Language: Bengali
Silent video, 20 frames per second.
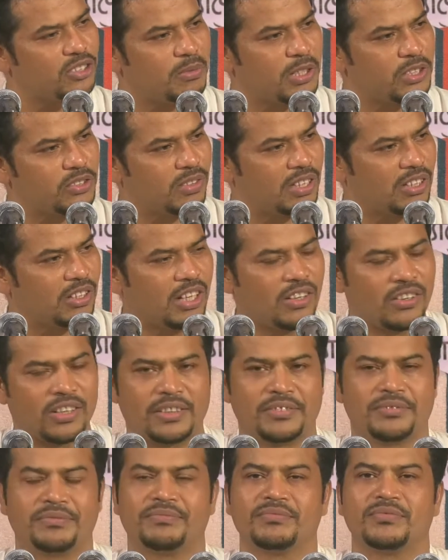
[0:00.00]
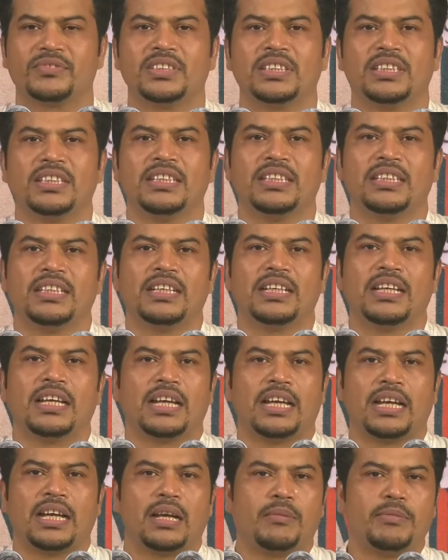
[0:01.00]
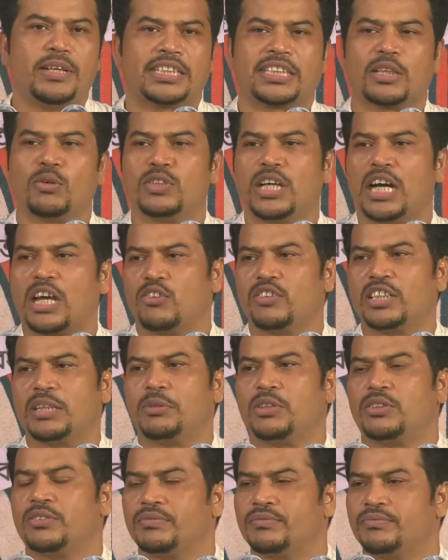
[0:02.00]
সমালোচনা করা হয় আমি একটা উদাহরণ দেবো